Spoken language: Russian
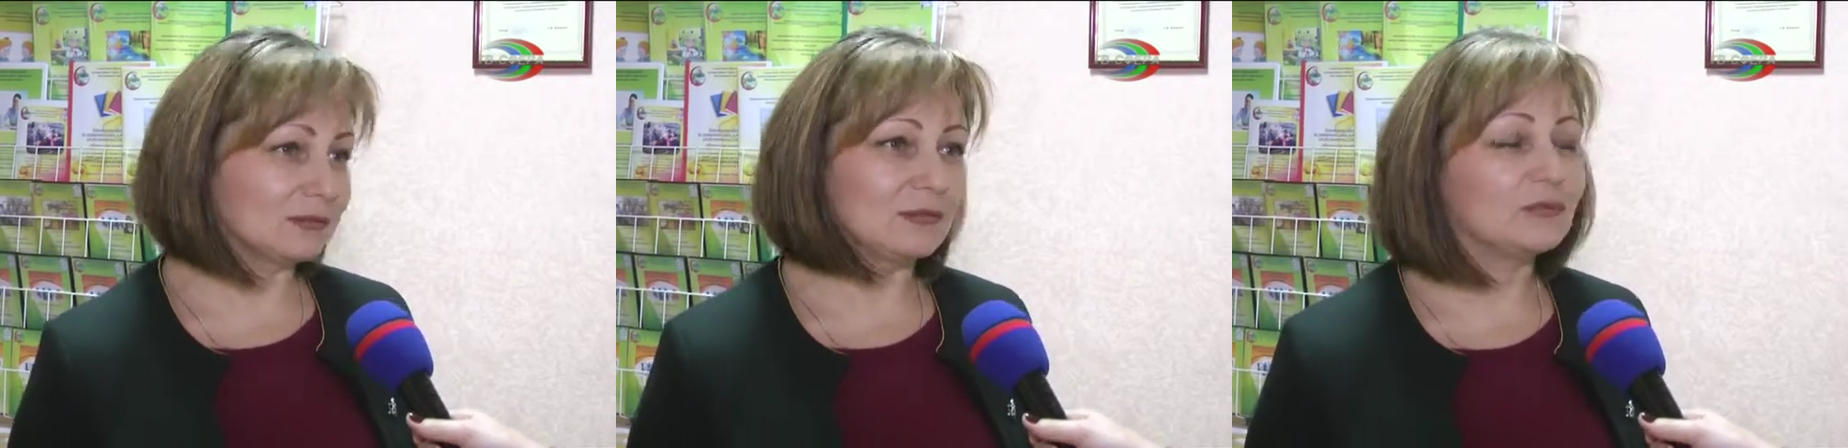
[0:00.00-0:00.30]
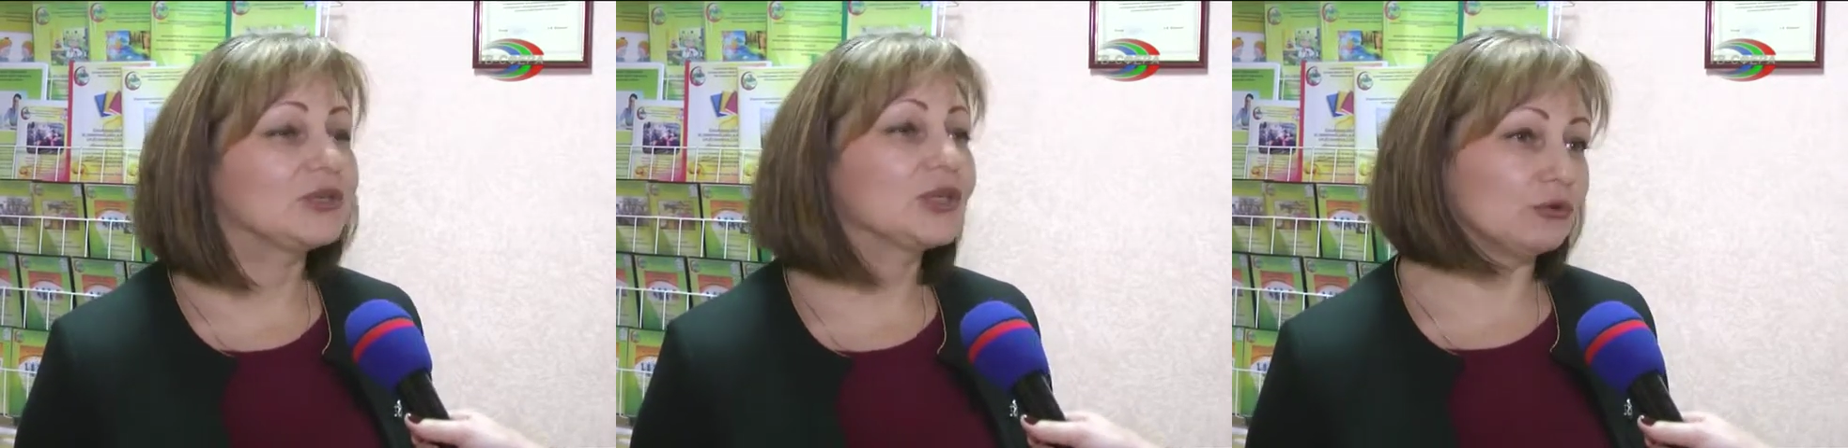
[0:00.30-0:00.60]

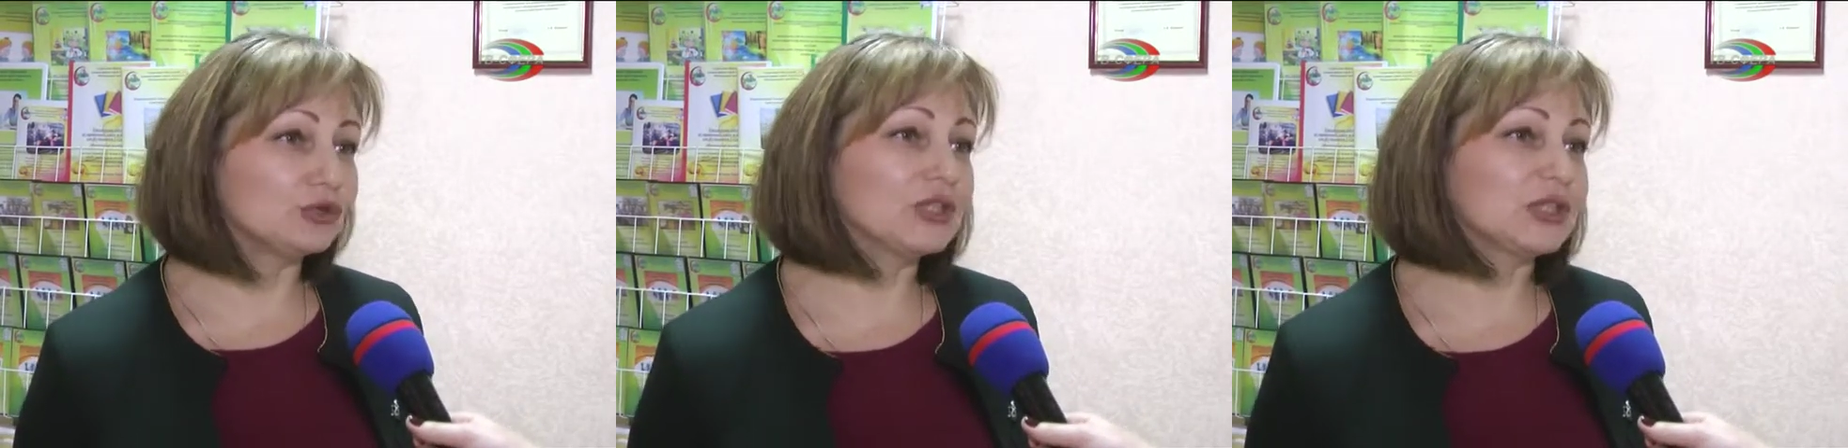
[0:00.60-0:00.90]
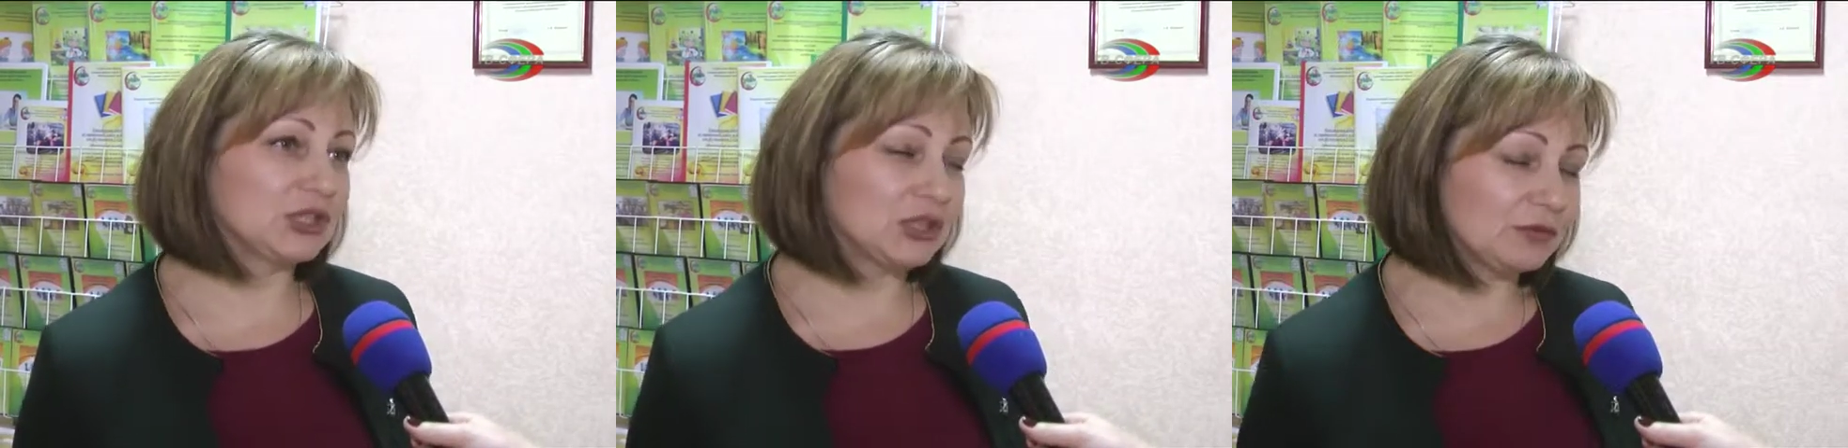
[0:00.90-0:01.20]
вернее, уже
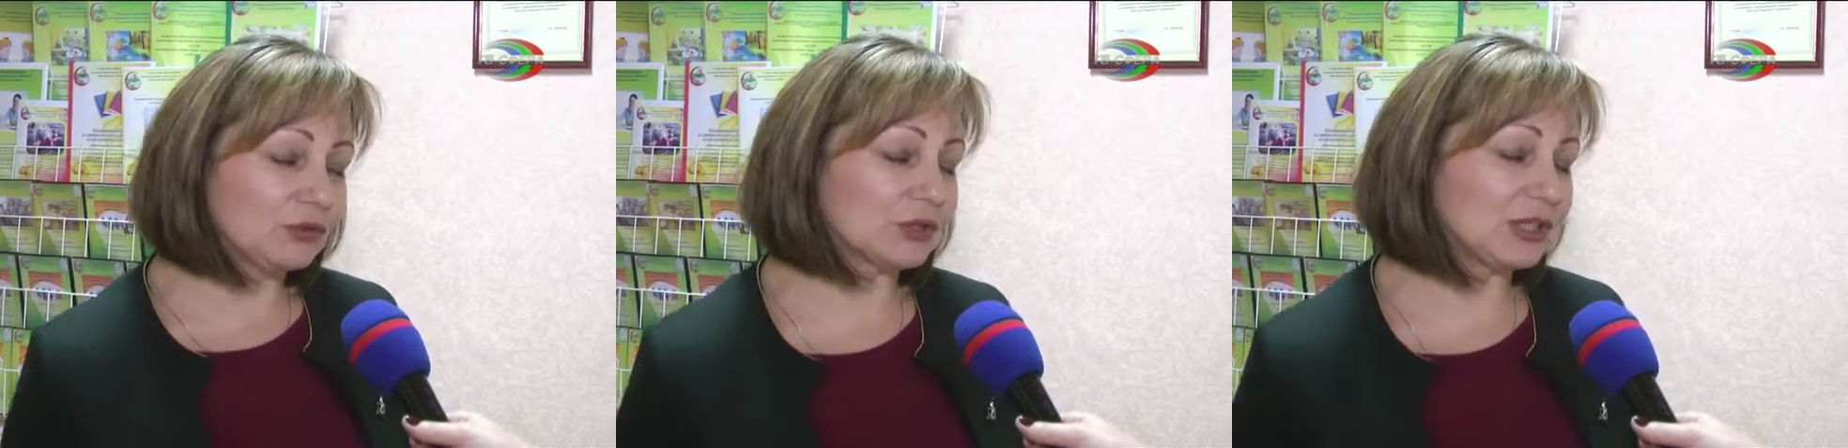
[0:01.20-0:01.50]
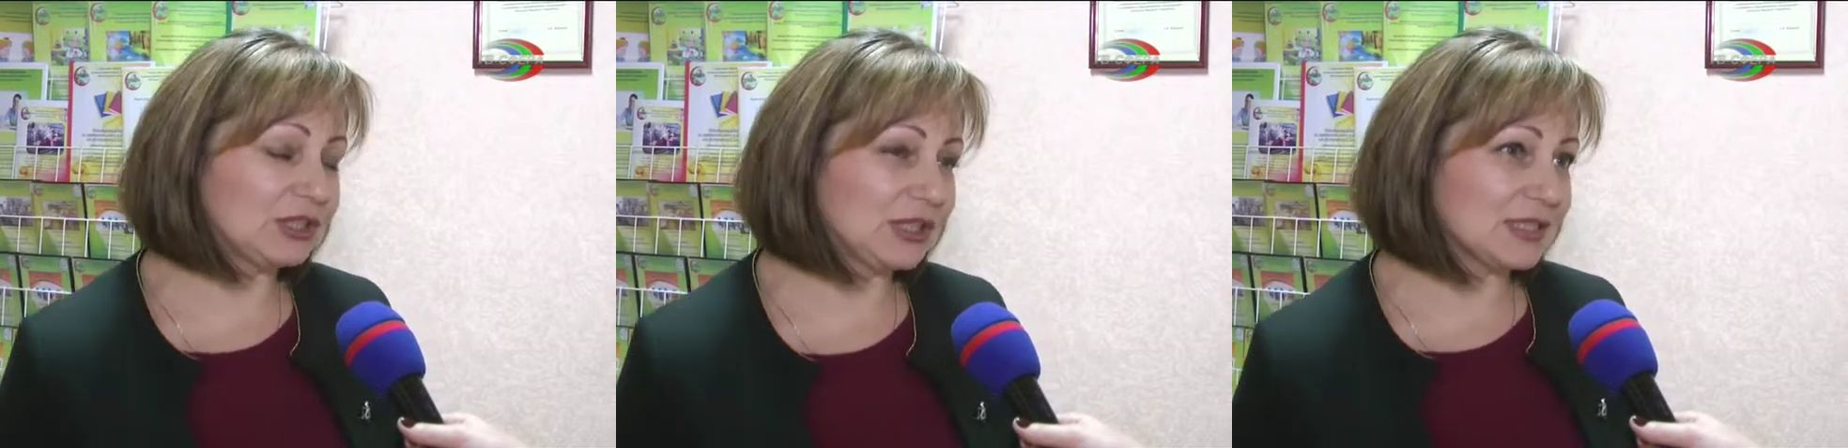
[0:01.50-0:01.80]
даже
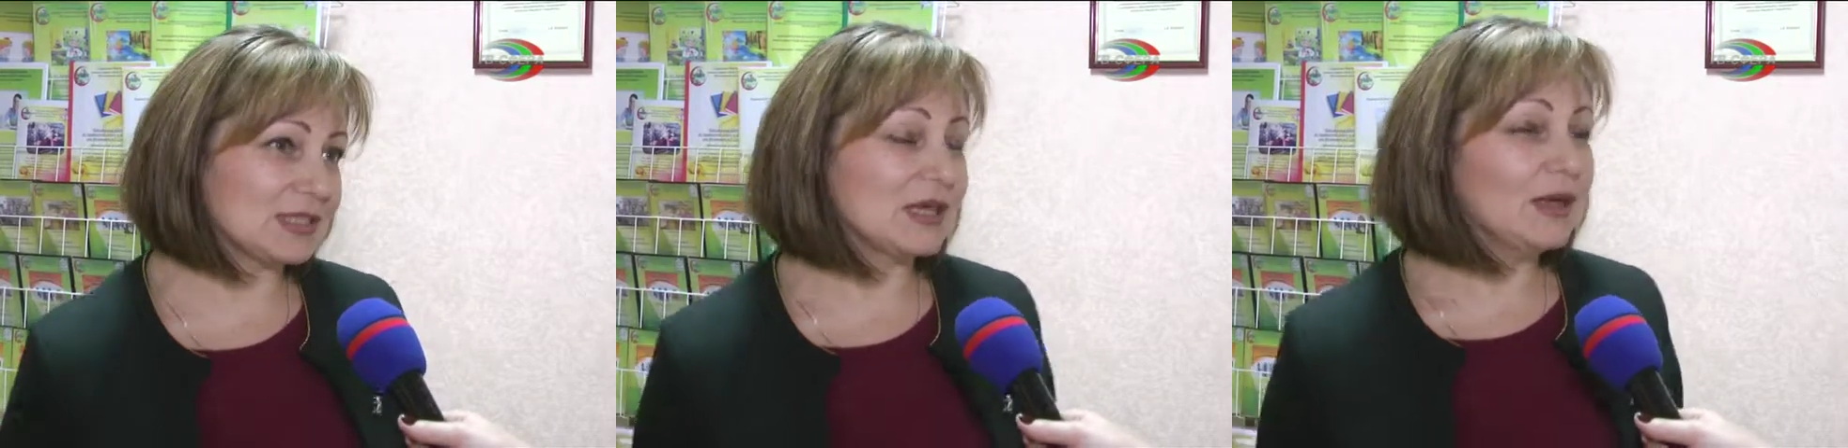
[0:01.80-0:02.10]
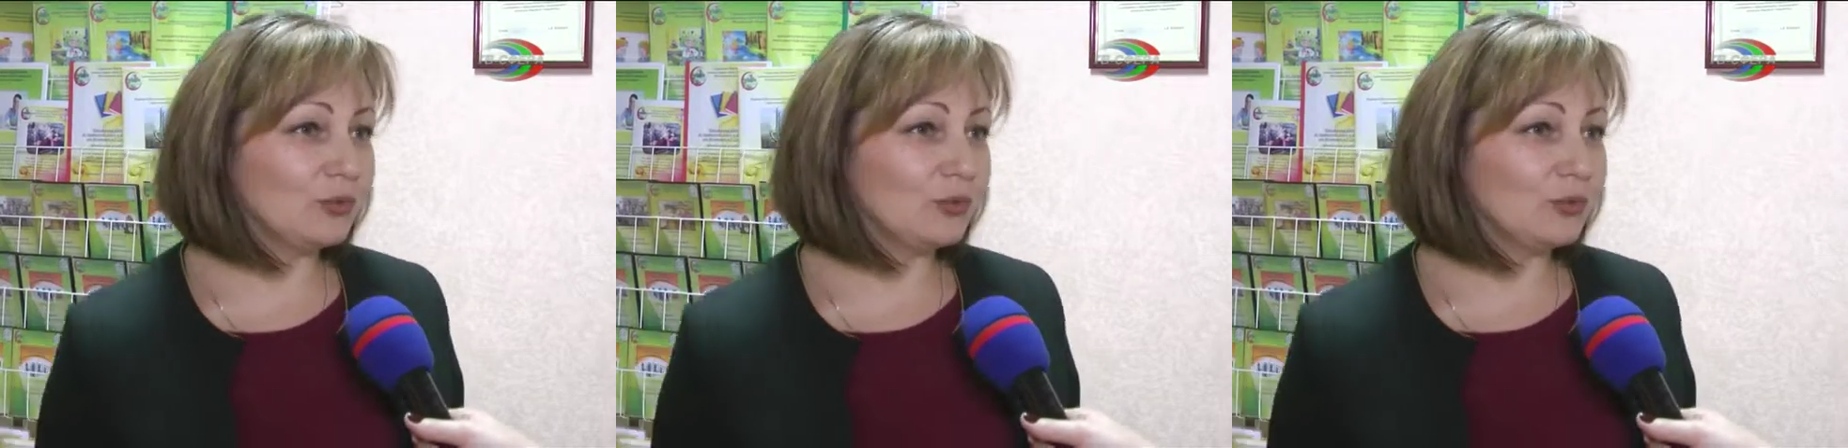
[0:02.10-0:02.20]
четвертая часть